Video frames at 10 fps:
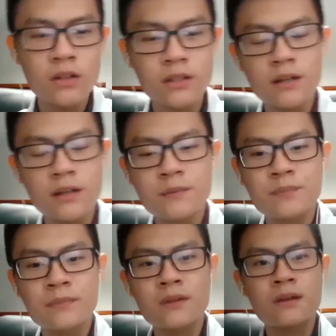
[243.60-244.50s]
dokter,
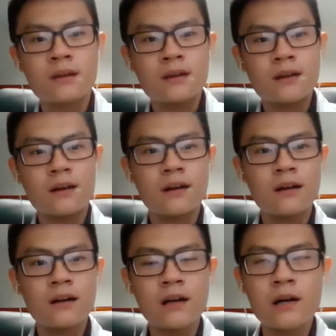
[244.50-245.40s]

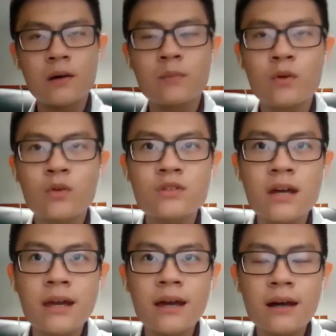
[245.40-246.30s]
uh, menurut
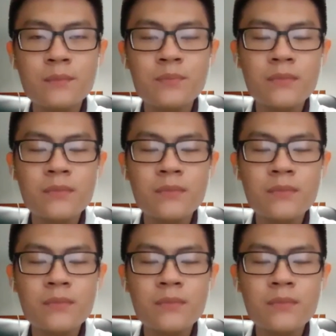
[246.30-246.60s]
saya